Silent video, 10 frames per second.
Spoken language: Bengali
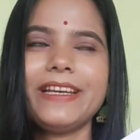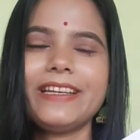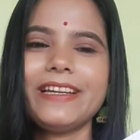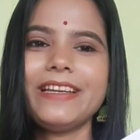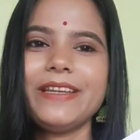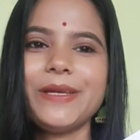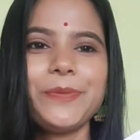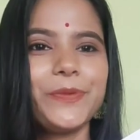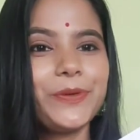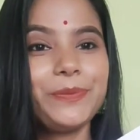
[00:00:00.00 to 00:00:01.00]
এটা নিয়ে
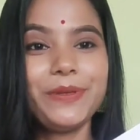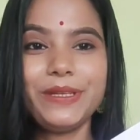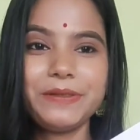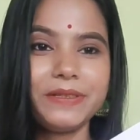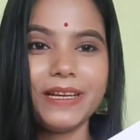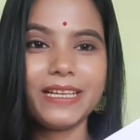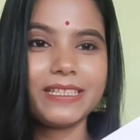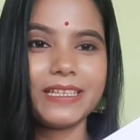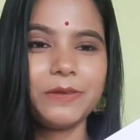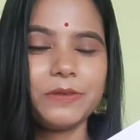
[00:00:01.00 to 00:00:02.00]
পুরো ভিডিওটা
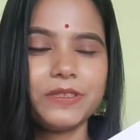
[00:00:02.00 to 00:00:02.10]
আজকে